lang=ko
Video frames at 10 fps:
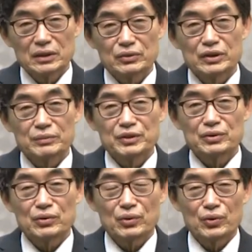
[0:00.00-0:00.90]
우리
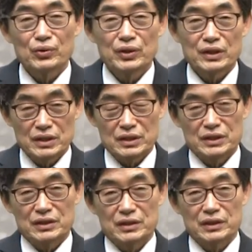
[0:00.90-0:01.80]
민족 고유의
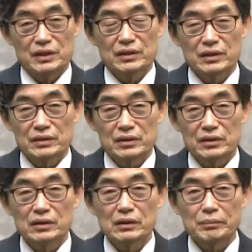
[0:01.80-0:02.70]
정신 이런
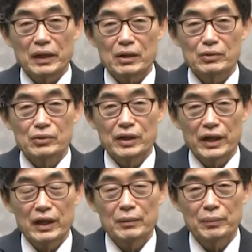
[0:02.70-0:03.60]
것들을
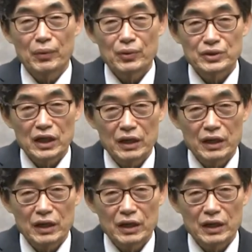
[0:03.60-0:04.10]
발굴해보고자